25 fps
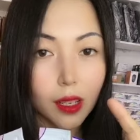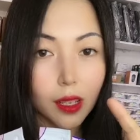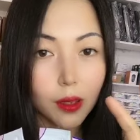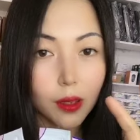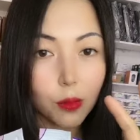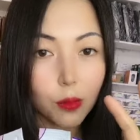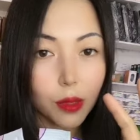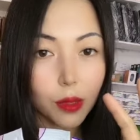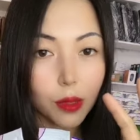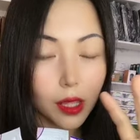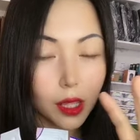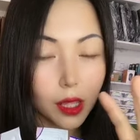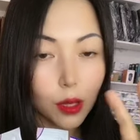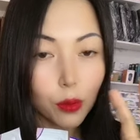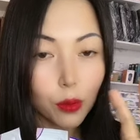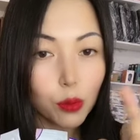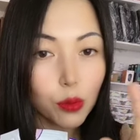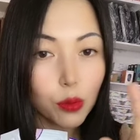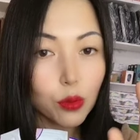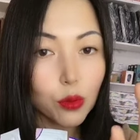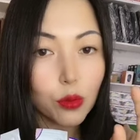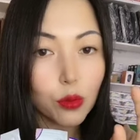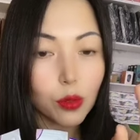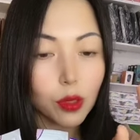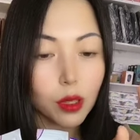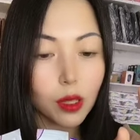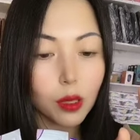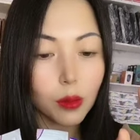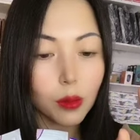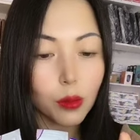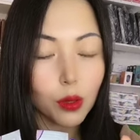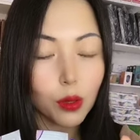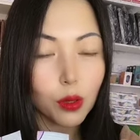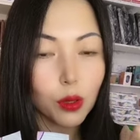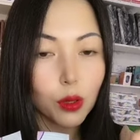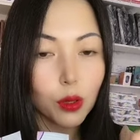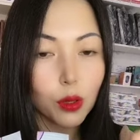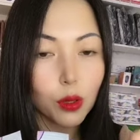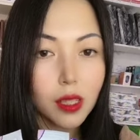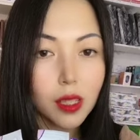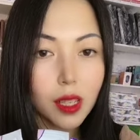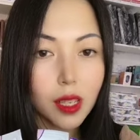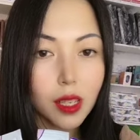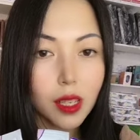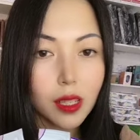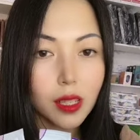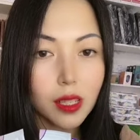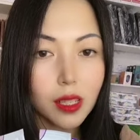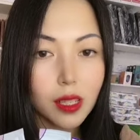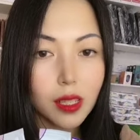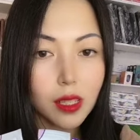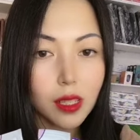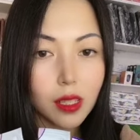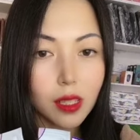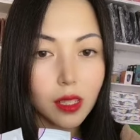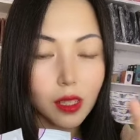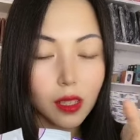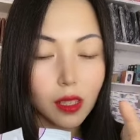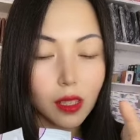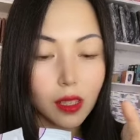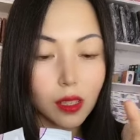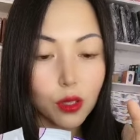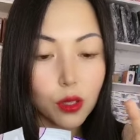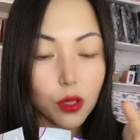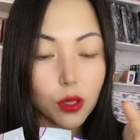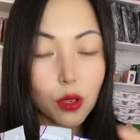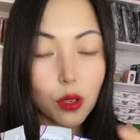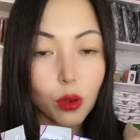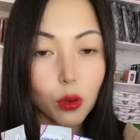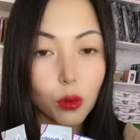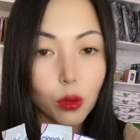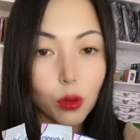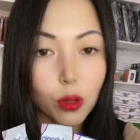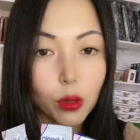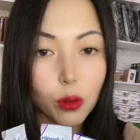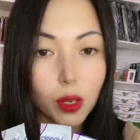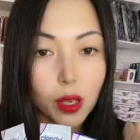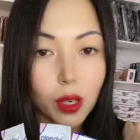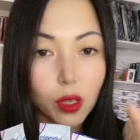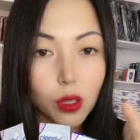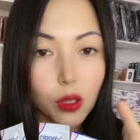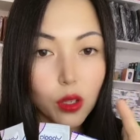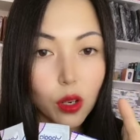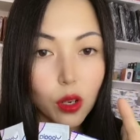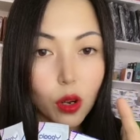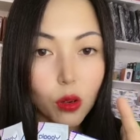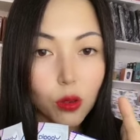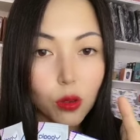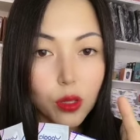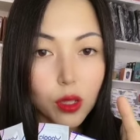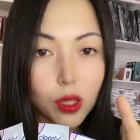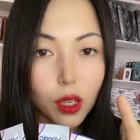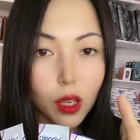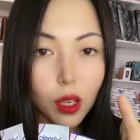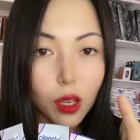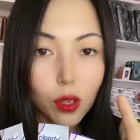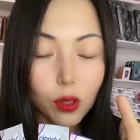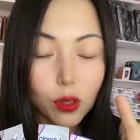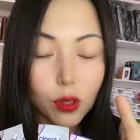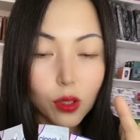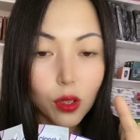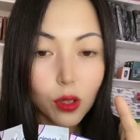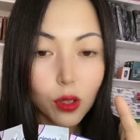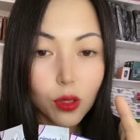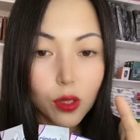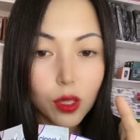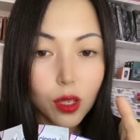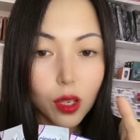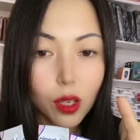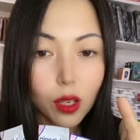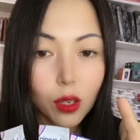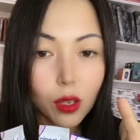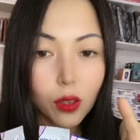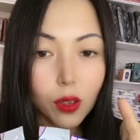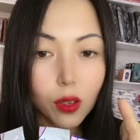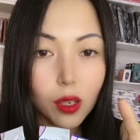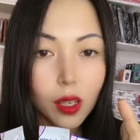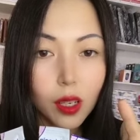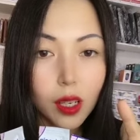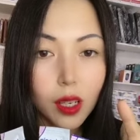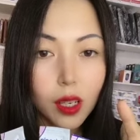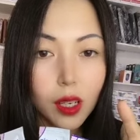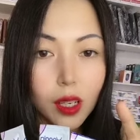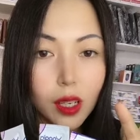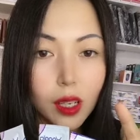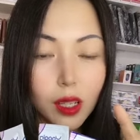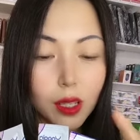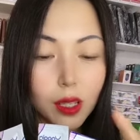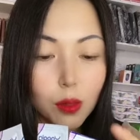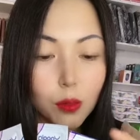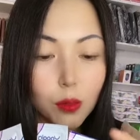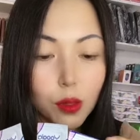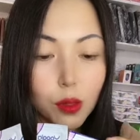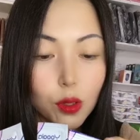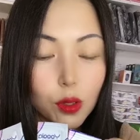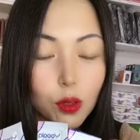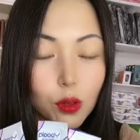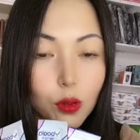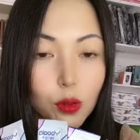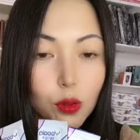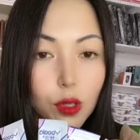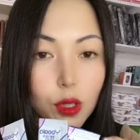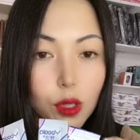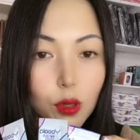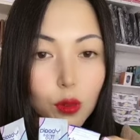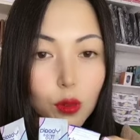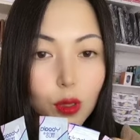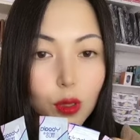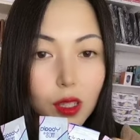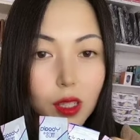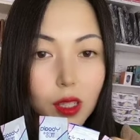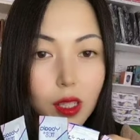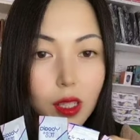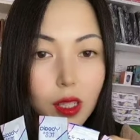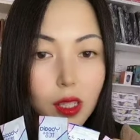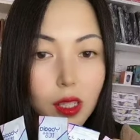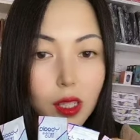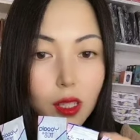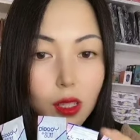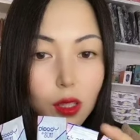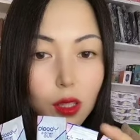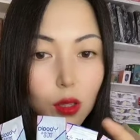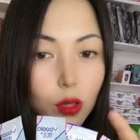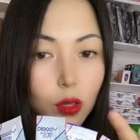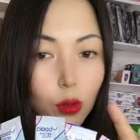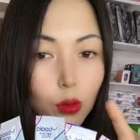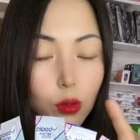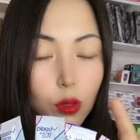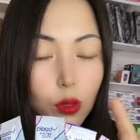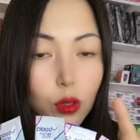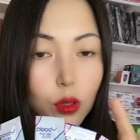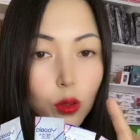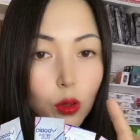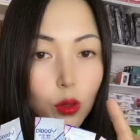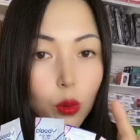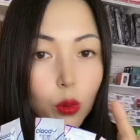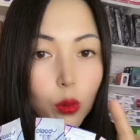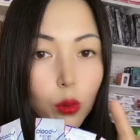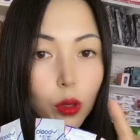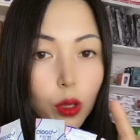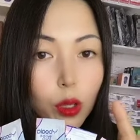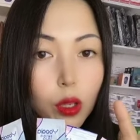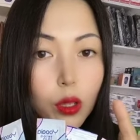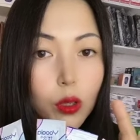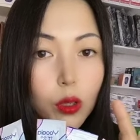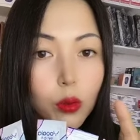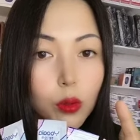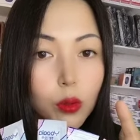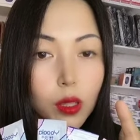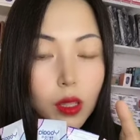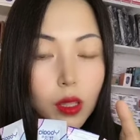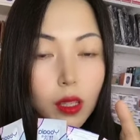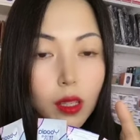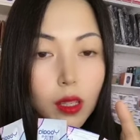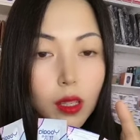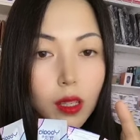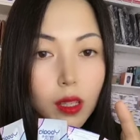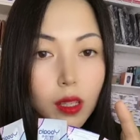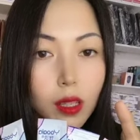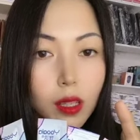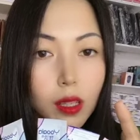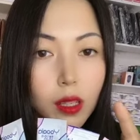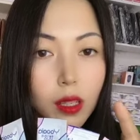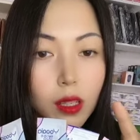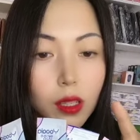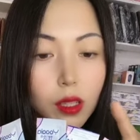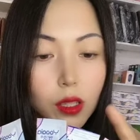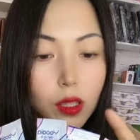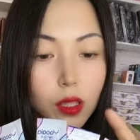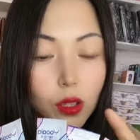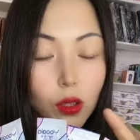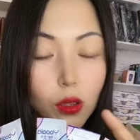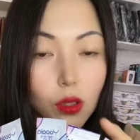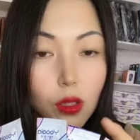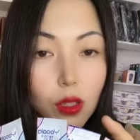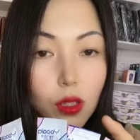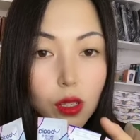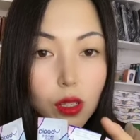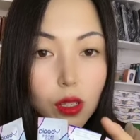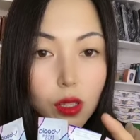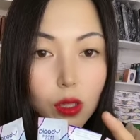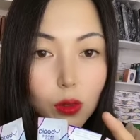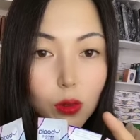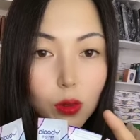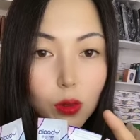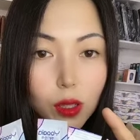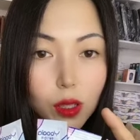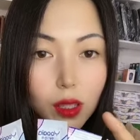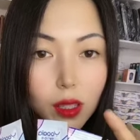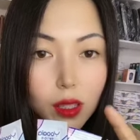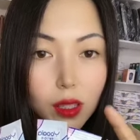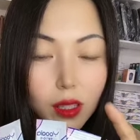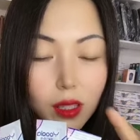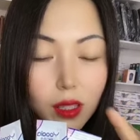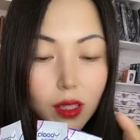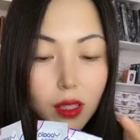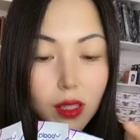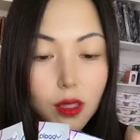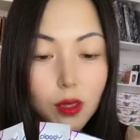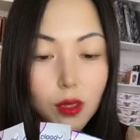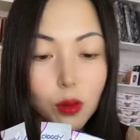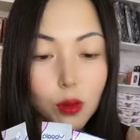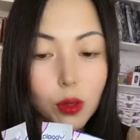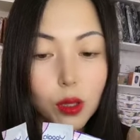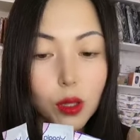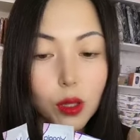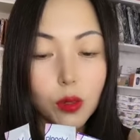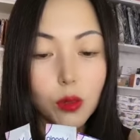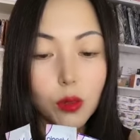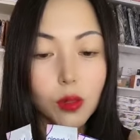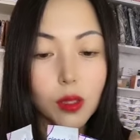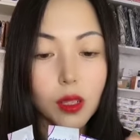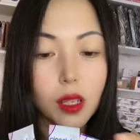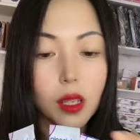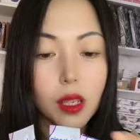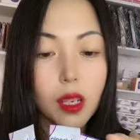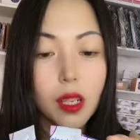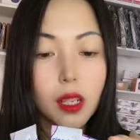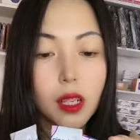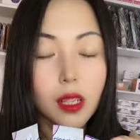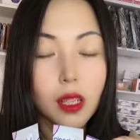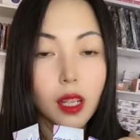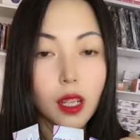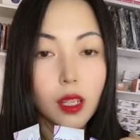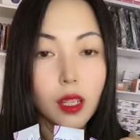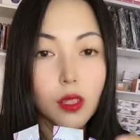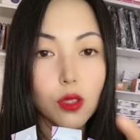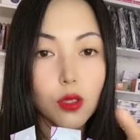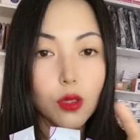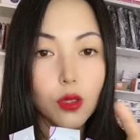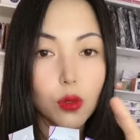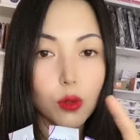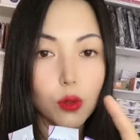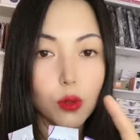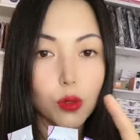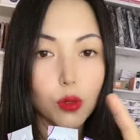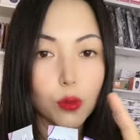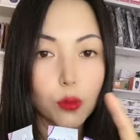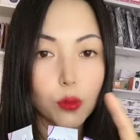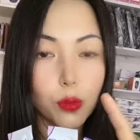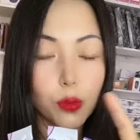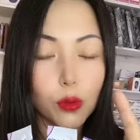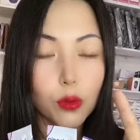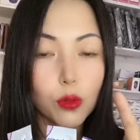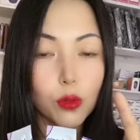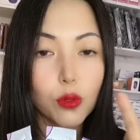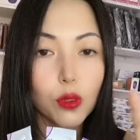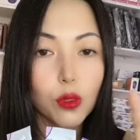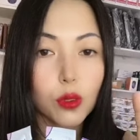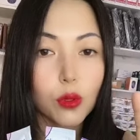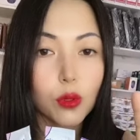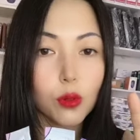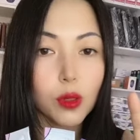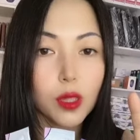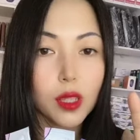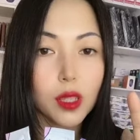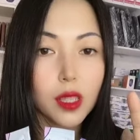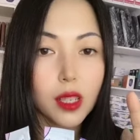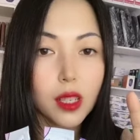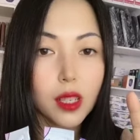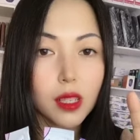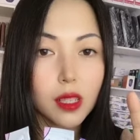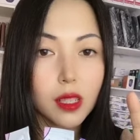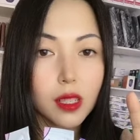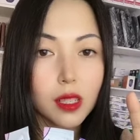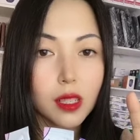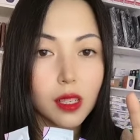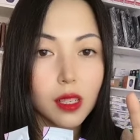每天必须给你们推荐一次，这个效果的话超级好，超级好。你们有吃过的这些都是回购的，只要是吃过的肯定是回购的，它的效果就不用说多解释。